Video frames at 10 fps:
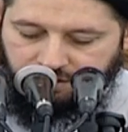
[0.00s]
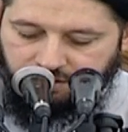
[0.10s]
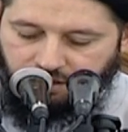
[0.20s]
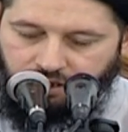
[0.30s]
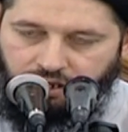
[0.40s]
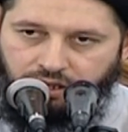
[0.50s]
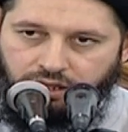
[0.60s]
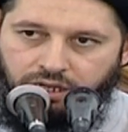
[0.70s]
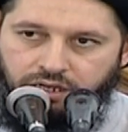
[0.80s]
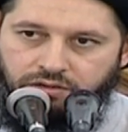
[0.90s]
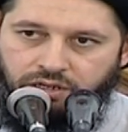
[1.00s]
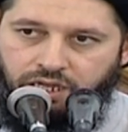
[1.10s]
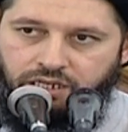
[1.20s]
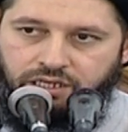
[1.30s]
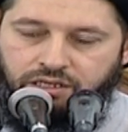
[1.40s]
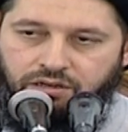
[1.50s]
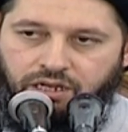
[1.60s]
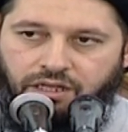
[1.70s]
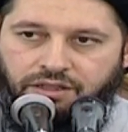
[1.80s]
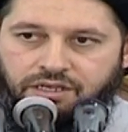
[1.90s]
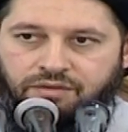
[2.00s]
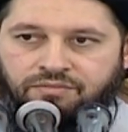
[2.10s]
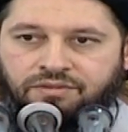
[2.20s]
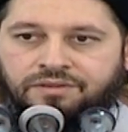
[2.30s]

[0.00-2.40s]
صدق الله العلي العظيم